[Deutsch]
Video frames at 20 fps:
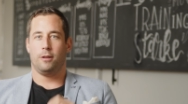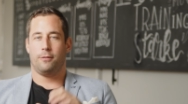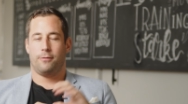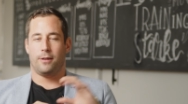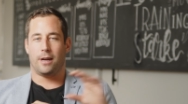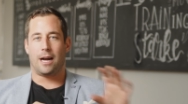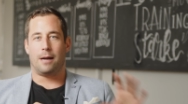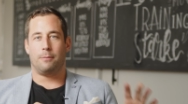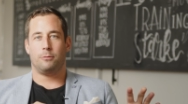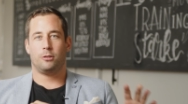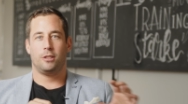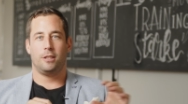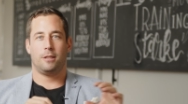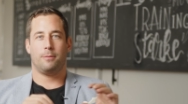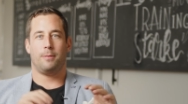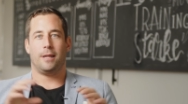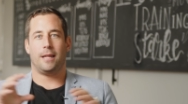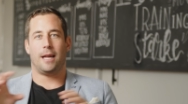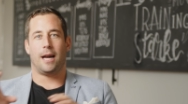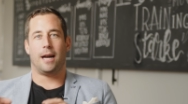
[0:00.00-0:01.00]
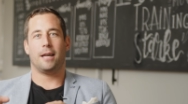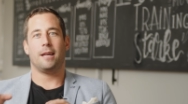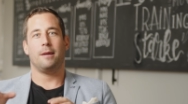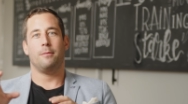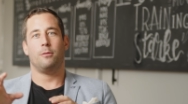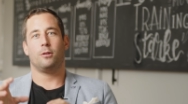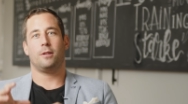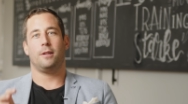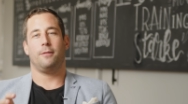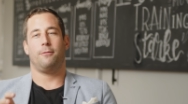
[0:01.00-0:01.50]
Und ich verramsche nicht meine
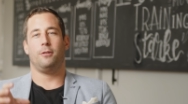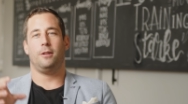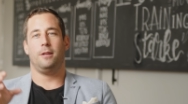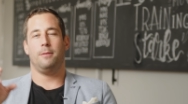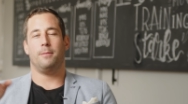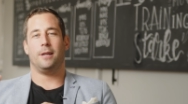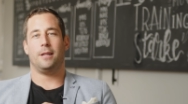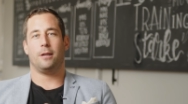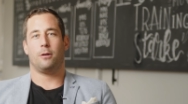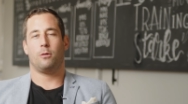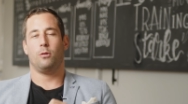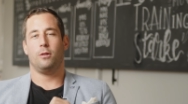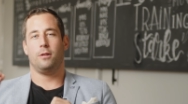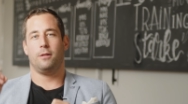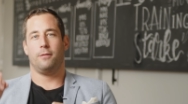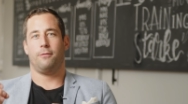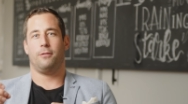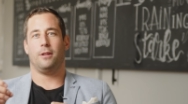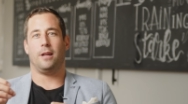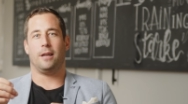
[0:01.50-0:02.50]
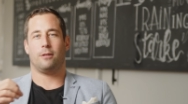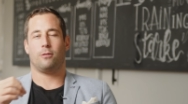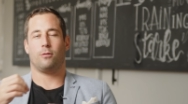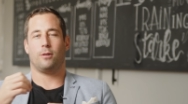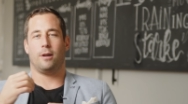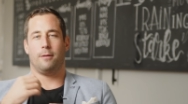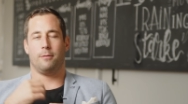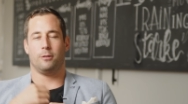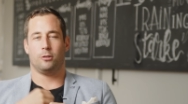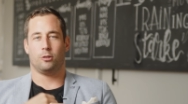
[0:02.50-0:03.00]
Angebote, für die meine Kunden vielleicht
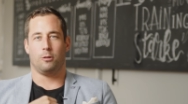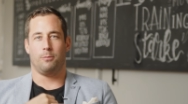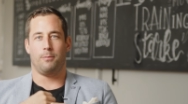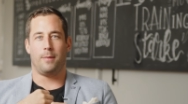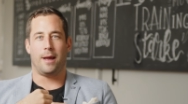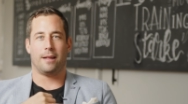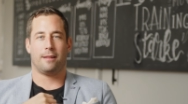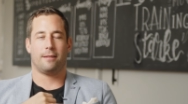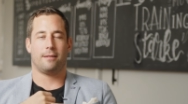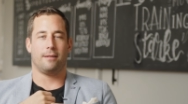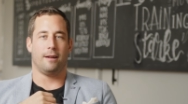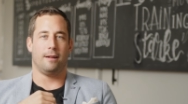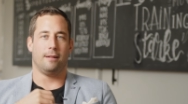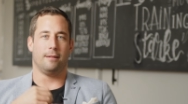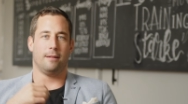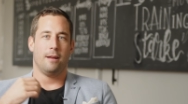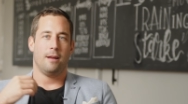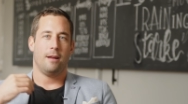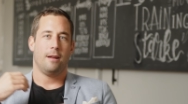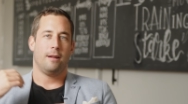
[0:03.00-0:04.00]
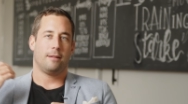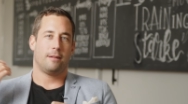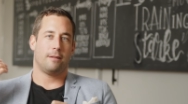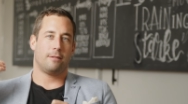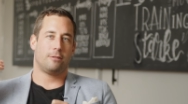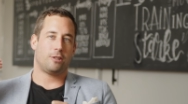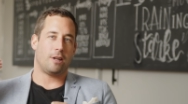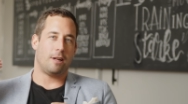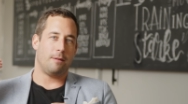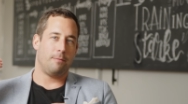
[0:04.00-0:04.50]
sogar schon mehr zahlen.
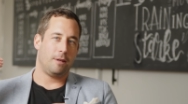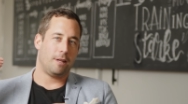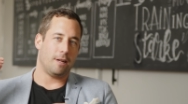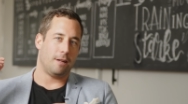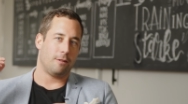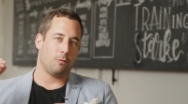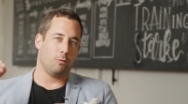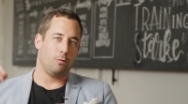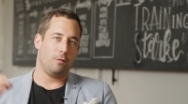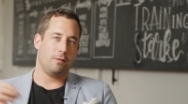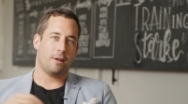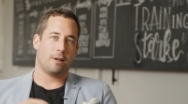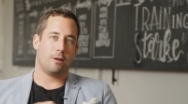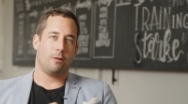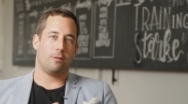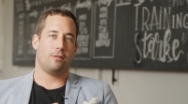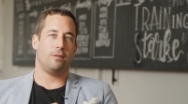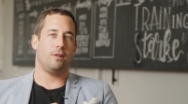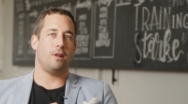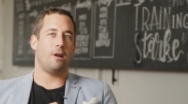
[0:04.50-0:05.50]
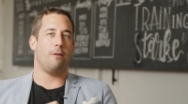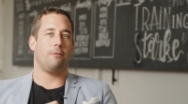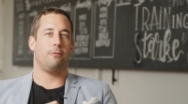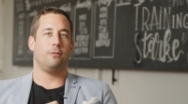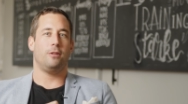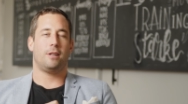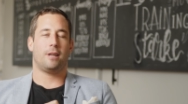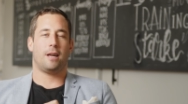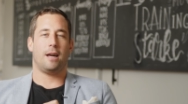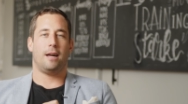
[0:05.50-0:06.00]
Das stellt mich als unseriös in der
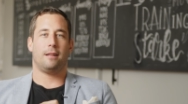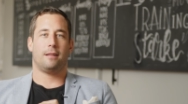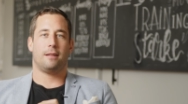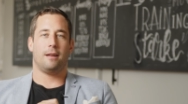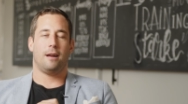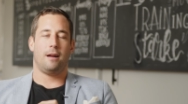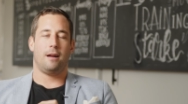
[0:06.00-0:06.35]
Öffentlichkeit